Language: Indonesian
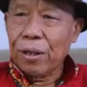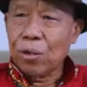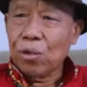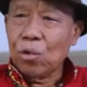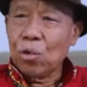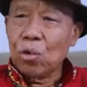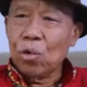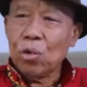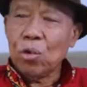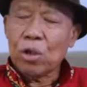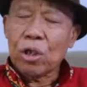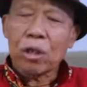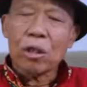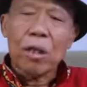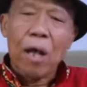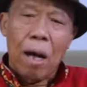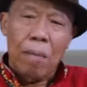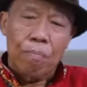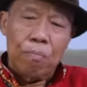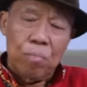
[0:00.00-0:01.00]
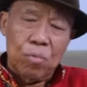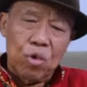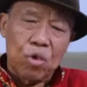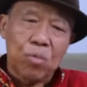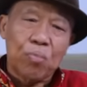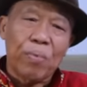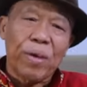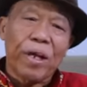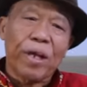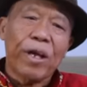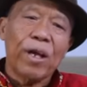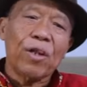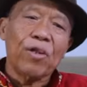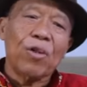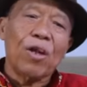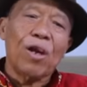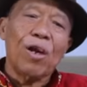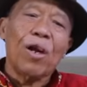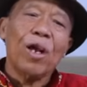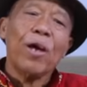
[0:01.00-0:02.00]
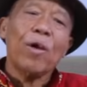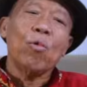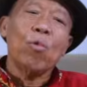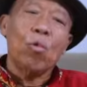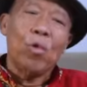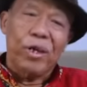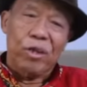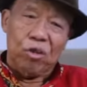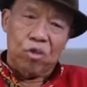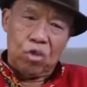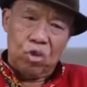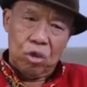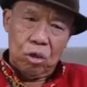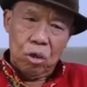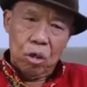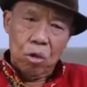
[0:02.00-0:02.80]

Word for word: itu tetap speaking the language